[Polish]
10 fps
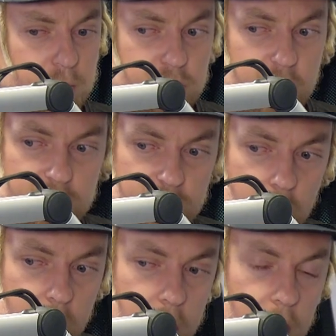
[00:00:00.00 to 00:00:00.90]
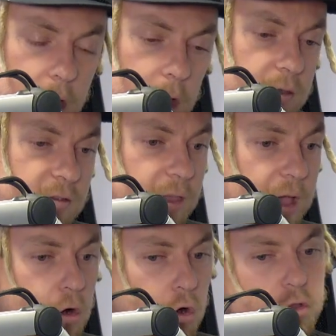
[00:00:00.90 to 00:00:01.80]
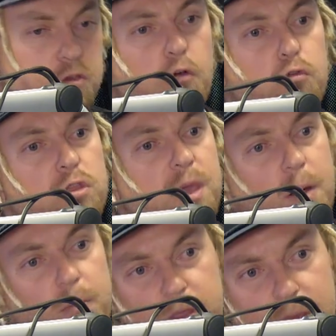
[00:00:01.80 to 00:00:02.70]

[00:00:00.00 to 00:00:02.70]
więc z tego znowu nie mam, nie